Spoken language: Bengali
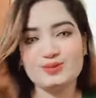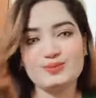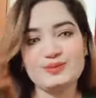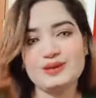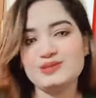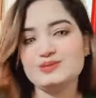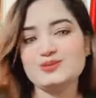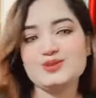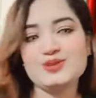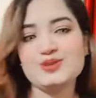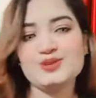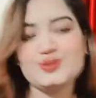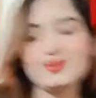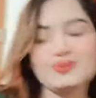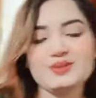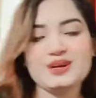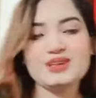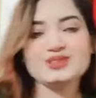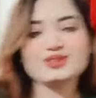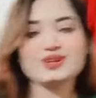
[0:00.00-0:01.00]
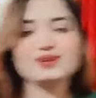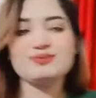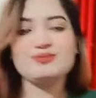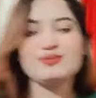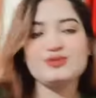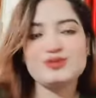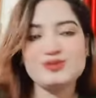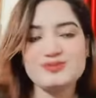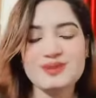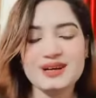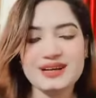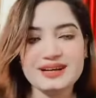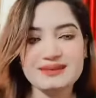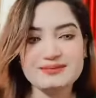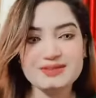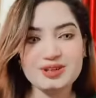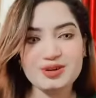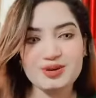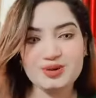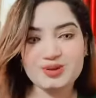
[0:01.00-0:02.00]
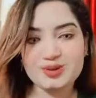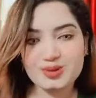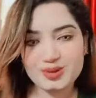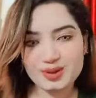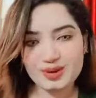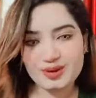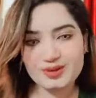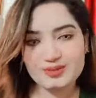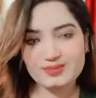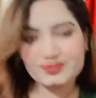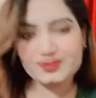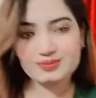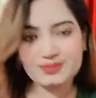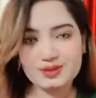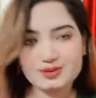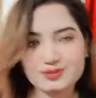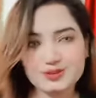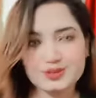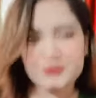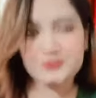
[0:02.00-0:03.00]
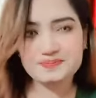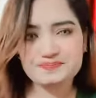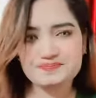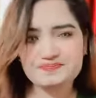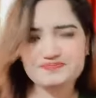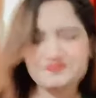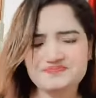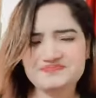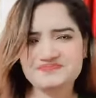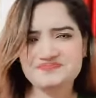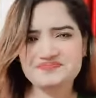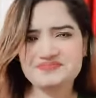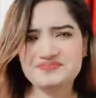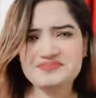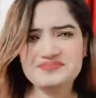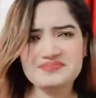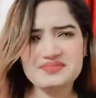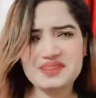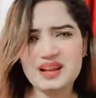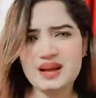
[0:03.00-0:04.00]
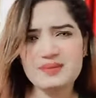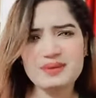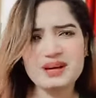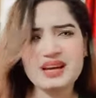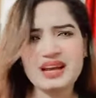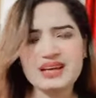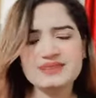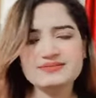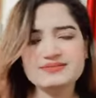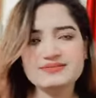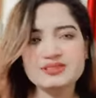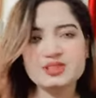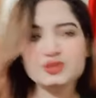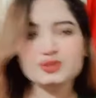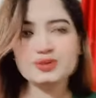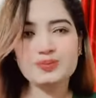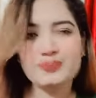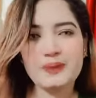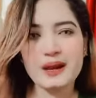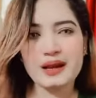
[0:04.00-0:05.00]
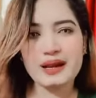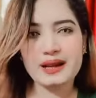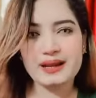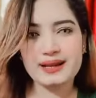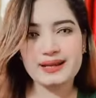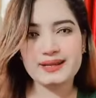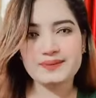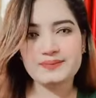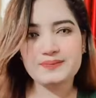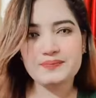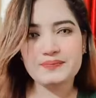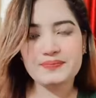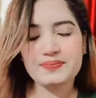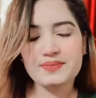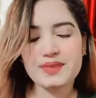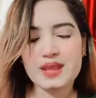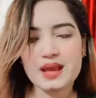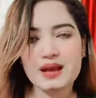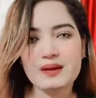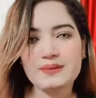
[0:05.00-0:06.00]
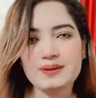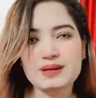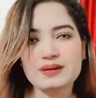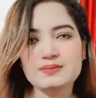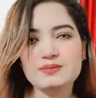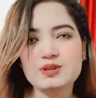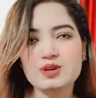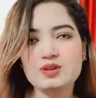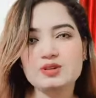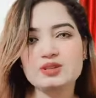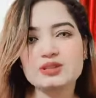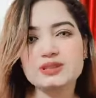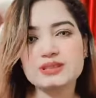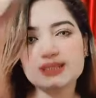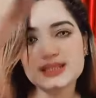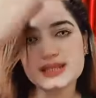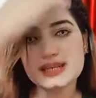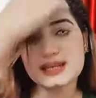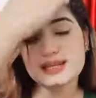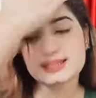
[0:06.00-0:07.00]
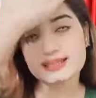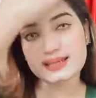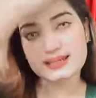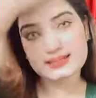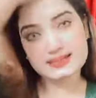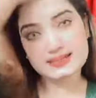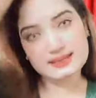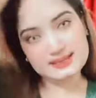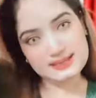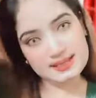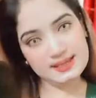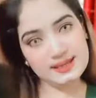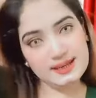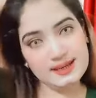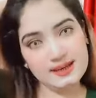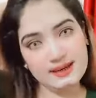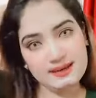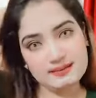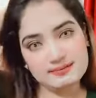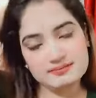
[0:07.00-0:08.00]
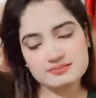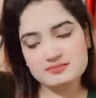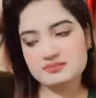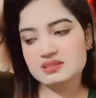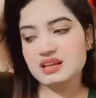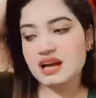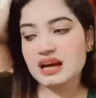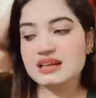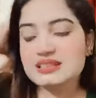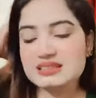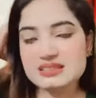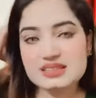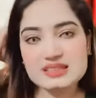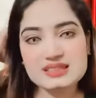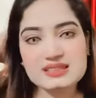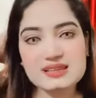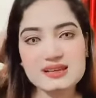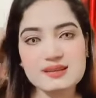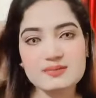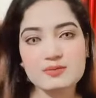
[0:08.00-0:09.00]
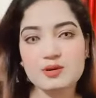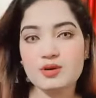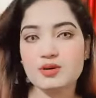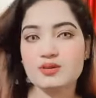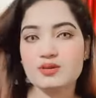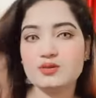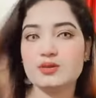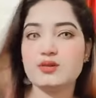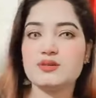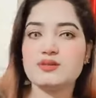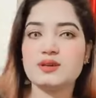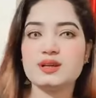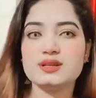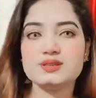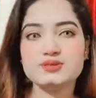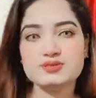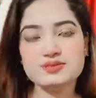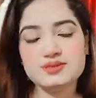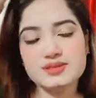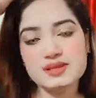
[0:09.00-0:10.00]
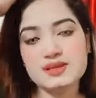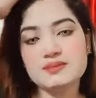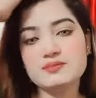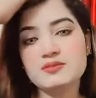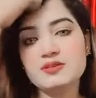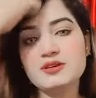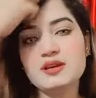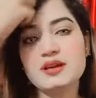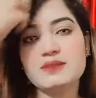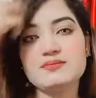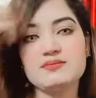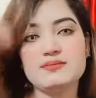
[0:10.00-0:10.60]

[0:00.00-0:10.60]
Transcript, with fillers: মানুষ তোমরা আসলে বুঝবে না আমি কতটা অদ্ভুত মানুষ আমার লাইফ নিয়ে তো প্যারা নাই মানে আমি অলওয়েজ চিলে থাকি যে হ্যাঁ খাচ্ছি স্লিম হওয়া দরকার একটু স্লিম হইলাম